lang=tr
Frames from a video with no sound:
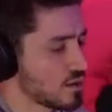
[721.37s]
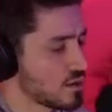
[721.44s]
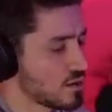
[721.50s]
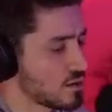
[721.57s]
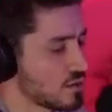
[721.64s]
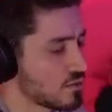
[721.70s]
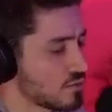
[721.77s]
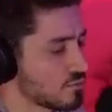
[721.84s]

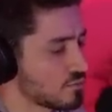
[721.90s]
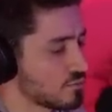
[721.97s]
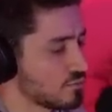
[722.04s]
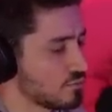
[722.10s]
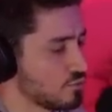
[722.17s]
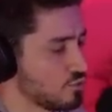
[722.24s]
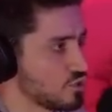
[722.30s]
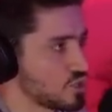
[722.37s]
Ee,
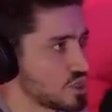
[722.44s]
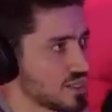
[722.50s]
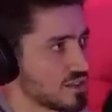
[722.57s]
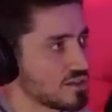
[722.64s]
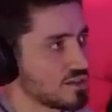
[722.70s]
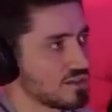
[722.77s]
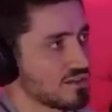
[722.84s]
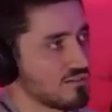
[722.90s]
bu
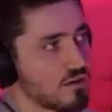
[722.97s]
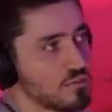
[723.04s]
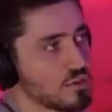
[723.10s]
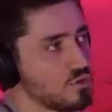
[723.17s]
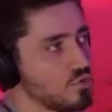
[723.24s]
içeriklere devam